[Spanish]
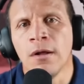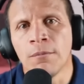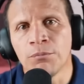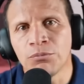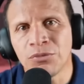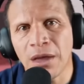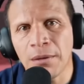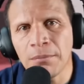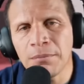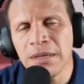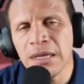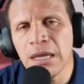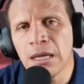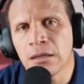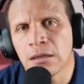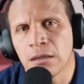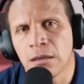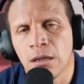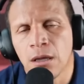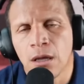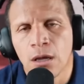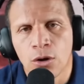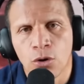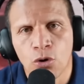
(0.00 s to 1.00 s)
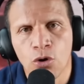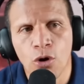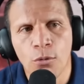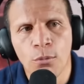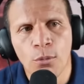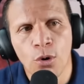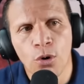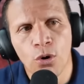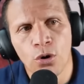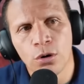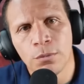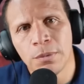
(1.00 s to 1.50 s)
También,
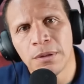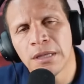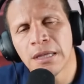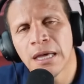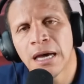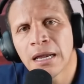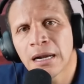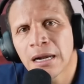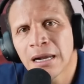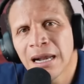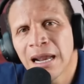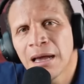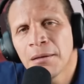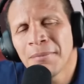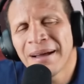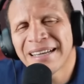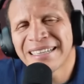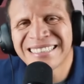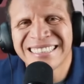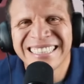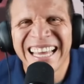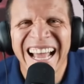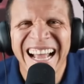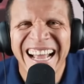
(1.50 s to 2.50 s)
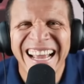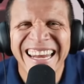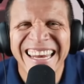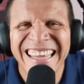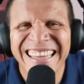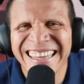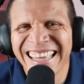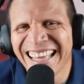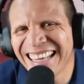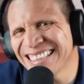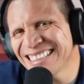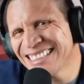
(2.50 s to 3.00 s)
¿cómo olvidar la masacre
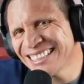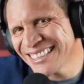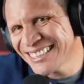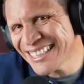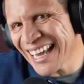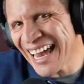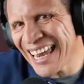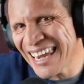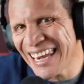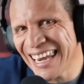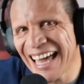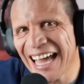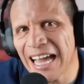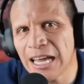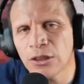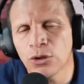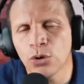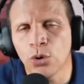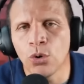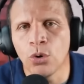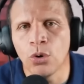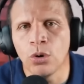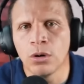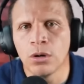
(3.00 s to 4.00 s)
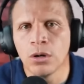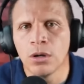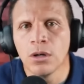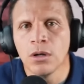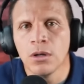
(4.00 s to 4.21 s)
del Salado?